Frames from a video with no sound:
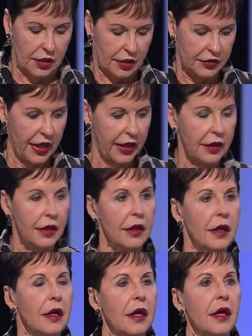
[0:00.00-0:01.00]
que
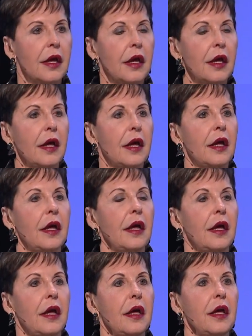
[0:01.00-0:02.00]

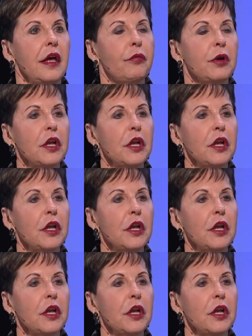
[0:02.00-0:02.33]
si